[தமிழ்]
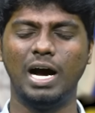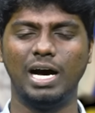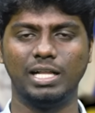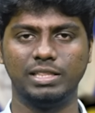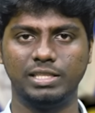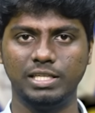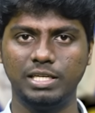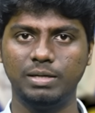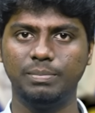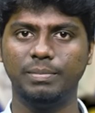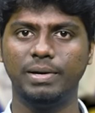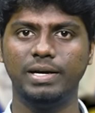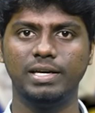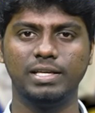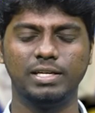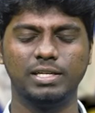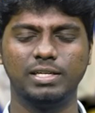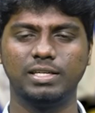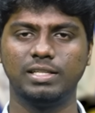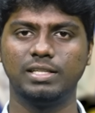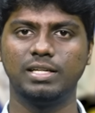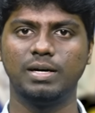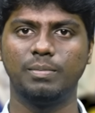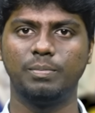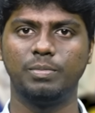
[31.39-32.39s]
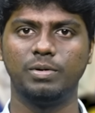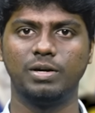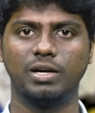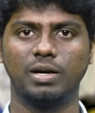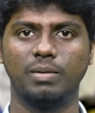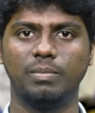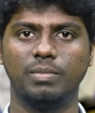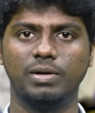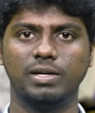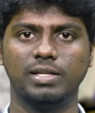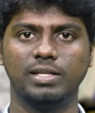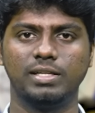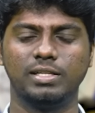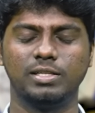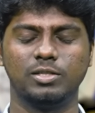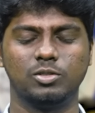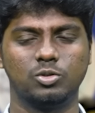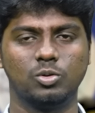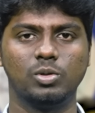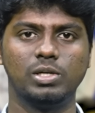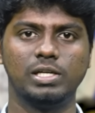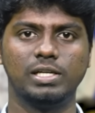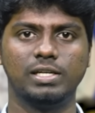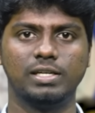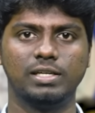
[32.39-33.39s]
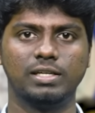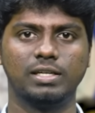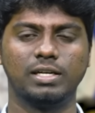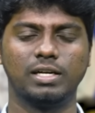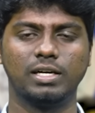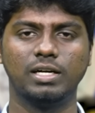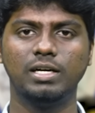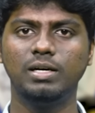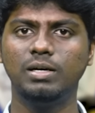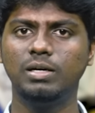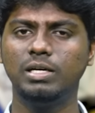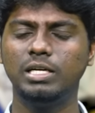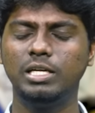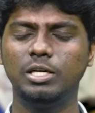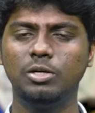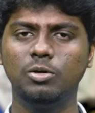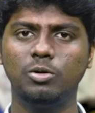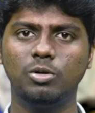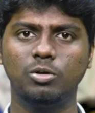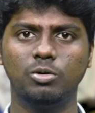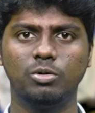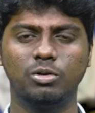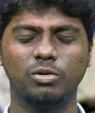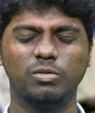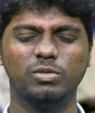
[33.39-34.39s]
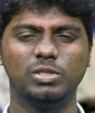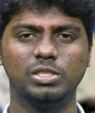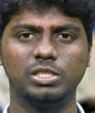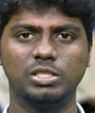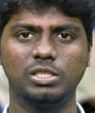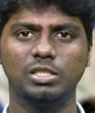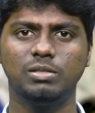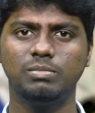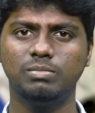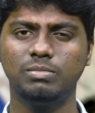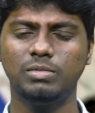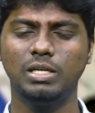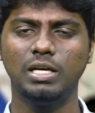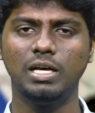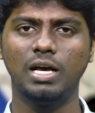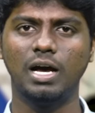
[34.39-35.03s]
அதிகமாக இருக்குது அப்படின்ற பண்ணுற மாதிரி இது சொல்லிக்கிட்டு இருக்கிறாங்க இன்னொரு ஒரு விஷயம்